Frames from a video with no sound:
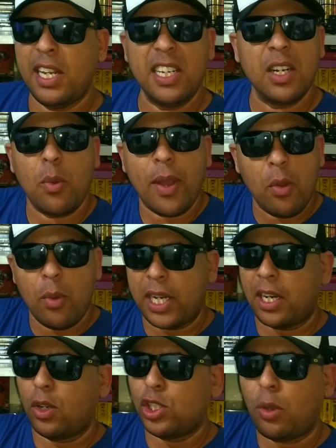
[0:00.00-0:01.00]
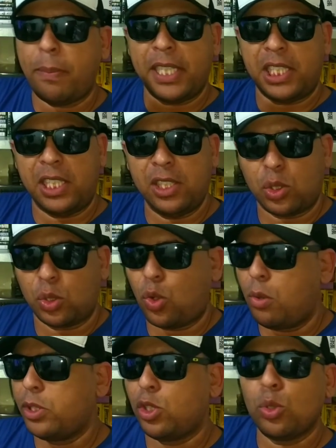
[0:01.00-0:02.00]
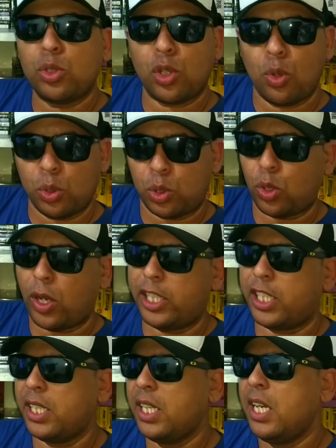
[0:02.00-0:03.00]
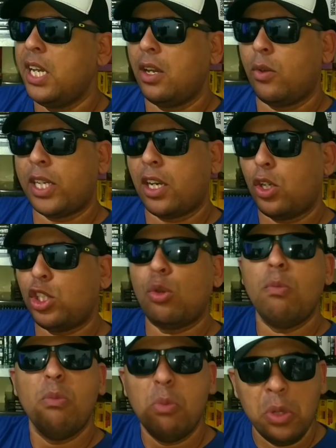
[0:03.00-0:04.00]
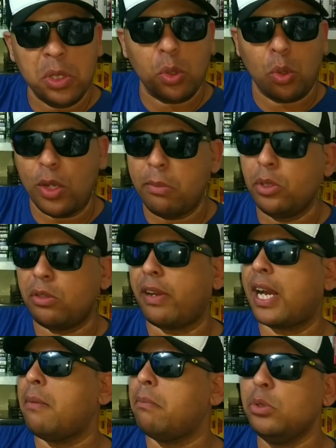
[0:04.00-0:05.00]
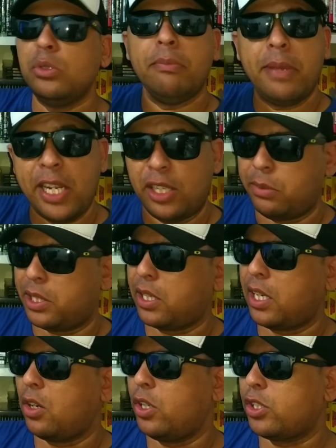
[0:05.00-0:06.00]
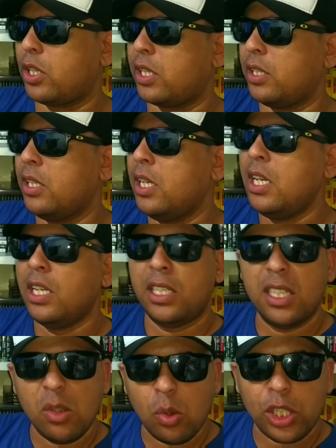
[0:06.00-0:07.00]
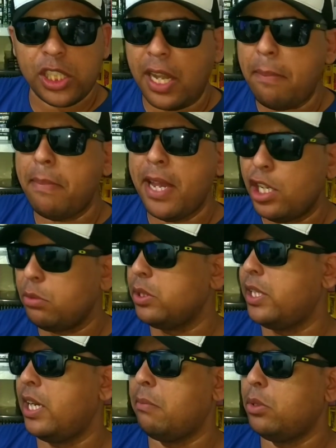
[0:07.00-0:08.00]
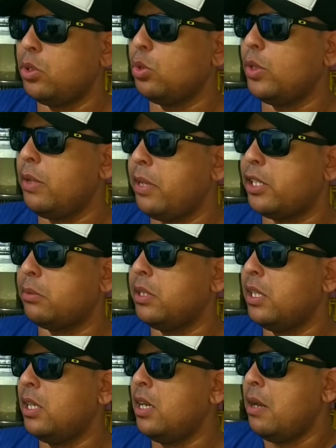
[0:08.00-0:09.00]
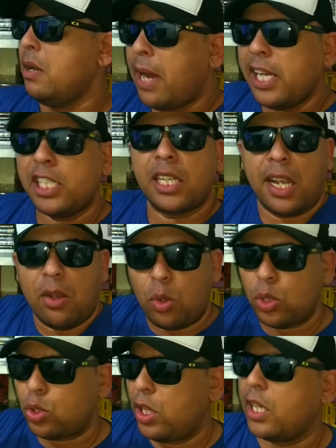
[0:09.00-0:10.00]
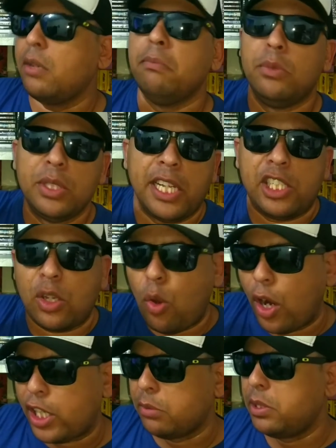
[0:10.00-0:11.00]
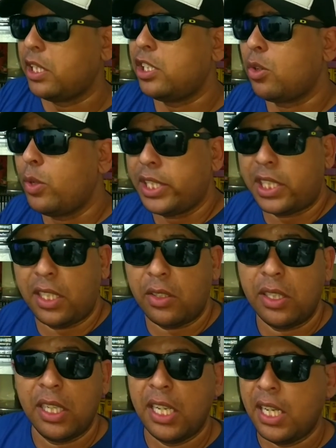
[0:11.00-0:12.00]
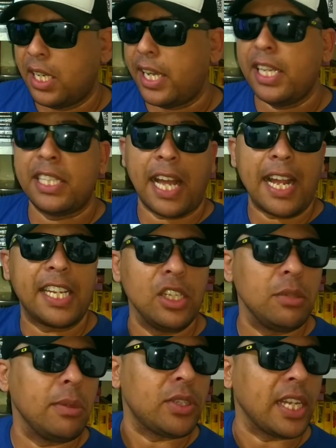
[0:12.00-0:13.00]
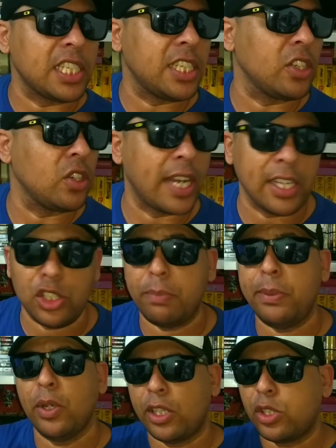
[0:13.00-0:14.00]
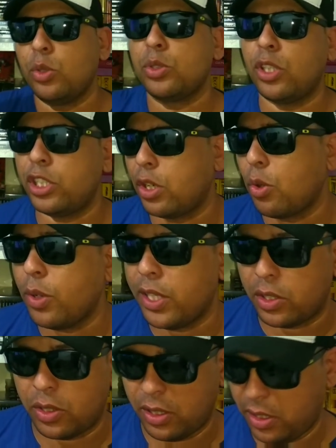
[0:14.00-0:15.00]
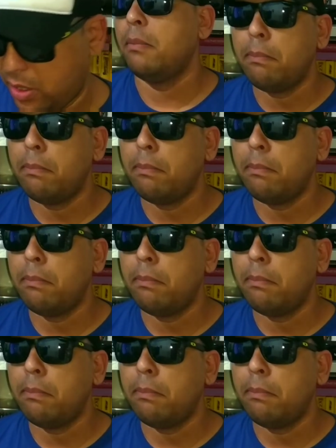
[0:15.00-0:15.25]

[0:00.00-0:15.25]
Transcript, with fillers: Ele não é um analógico preciso, como de outros consoles, né? É um analógico muito ruim, muito vagabundo mesmo esse analógico aqui. Não gostei mesmo dele, é muito ruim mesmo. Mas é um controle que muita gente gosta, muita gente conheceu, né? E tá aqui no meu terceiro lugar dos piores controles que eu conheço.